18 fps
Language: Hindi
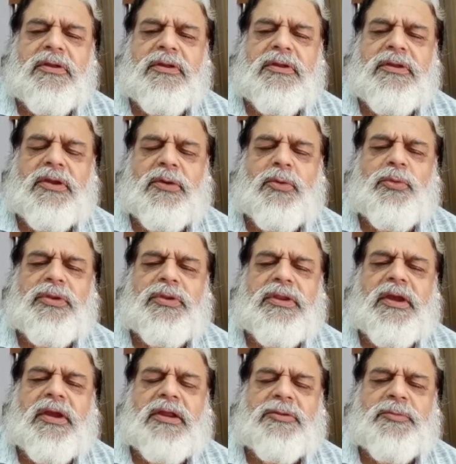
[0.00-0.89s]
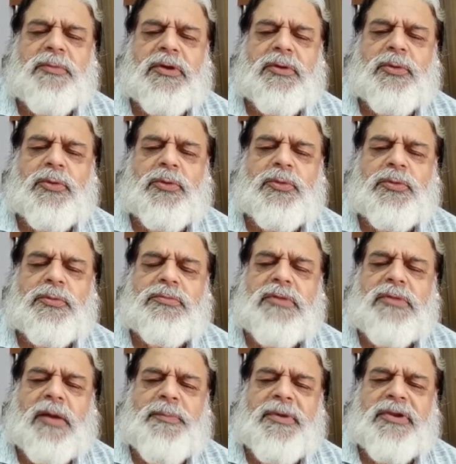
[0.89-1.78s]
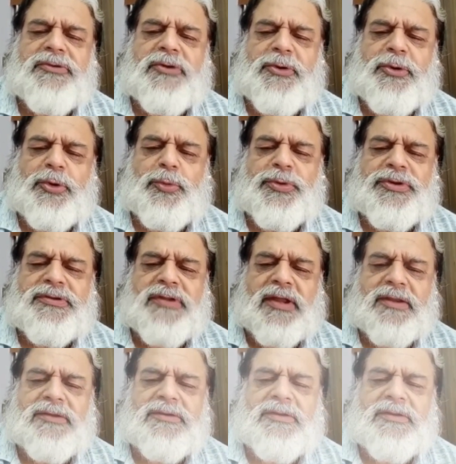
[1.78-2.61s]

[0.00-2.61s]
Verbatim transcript: कि उनकी आत्मा को अपने चरणों में स्थान